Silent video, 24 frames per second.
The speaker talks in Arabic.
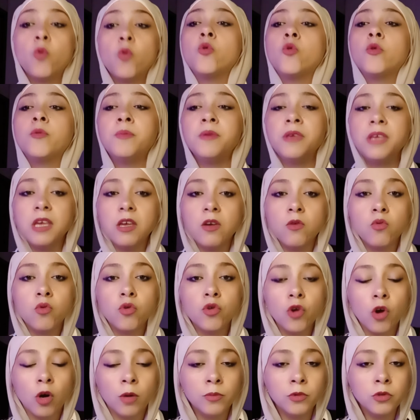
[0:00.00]

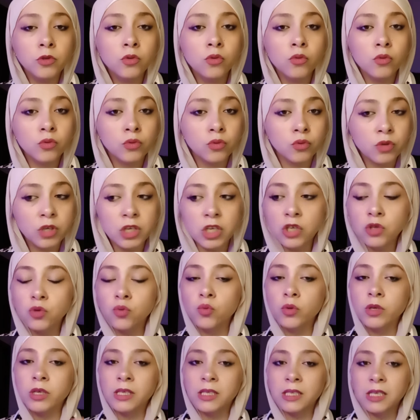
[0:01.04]
وبييجوا يعبدوا
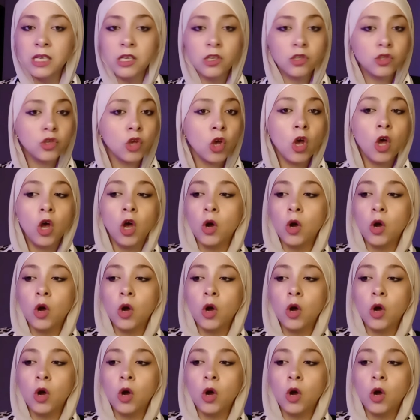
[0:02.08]
اوزوريس وايزيس